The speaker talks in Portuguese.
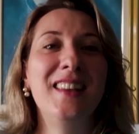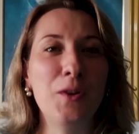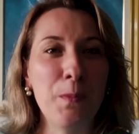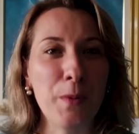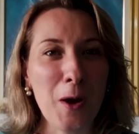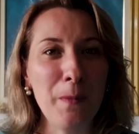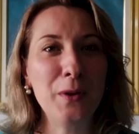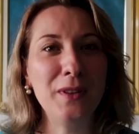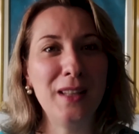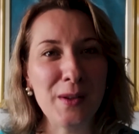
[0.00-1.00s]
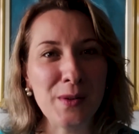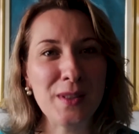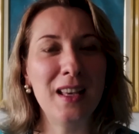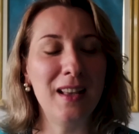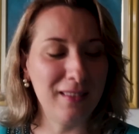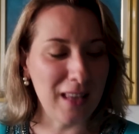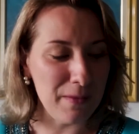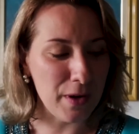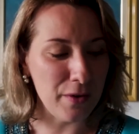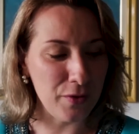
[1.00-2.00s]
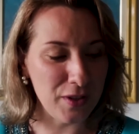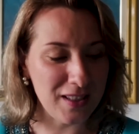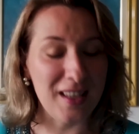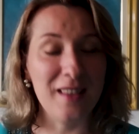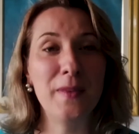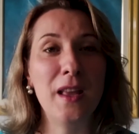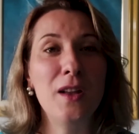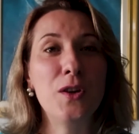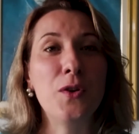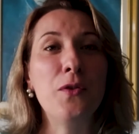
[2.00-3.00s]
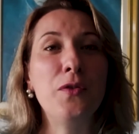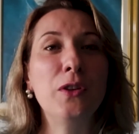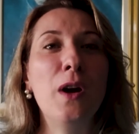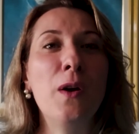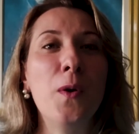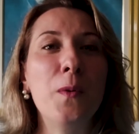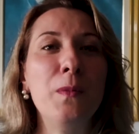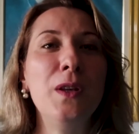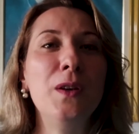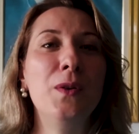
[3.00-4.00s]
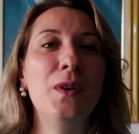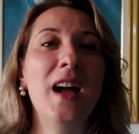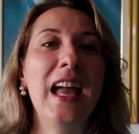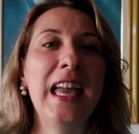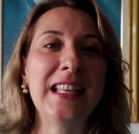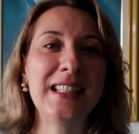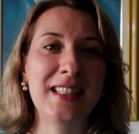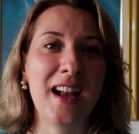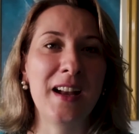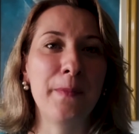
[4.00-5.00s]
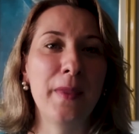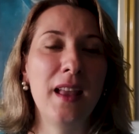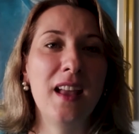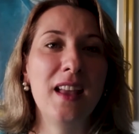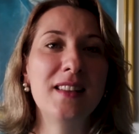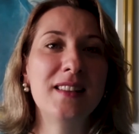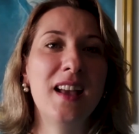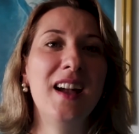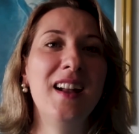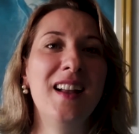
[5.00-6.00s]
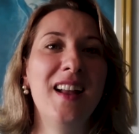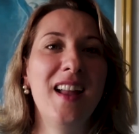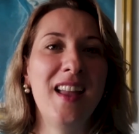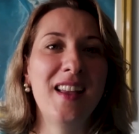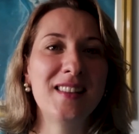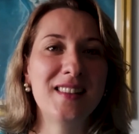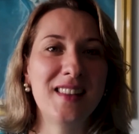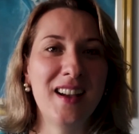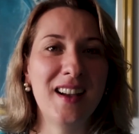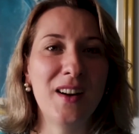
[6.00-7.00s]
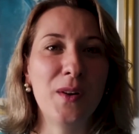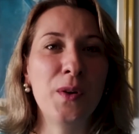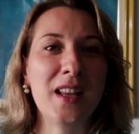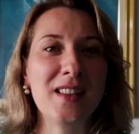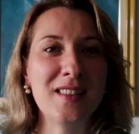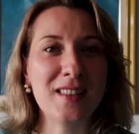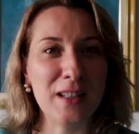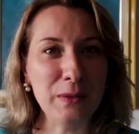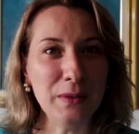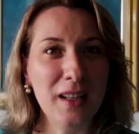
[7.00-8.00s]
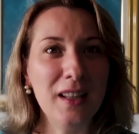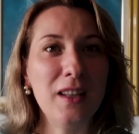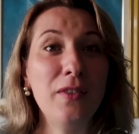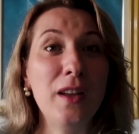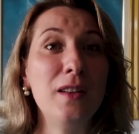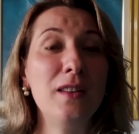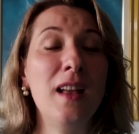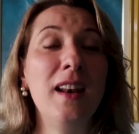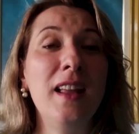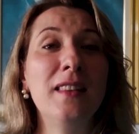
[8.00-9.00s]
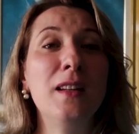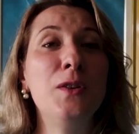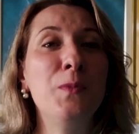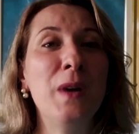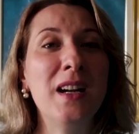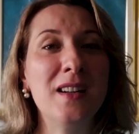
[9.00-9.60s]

que o próprio Deus tem para você. Te convido a comigo rezar, rezar esta oração que vem da letra de uma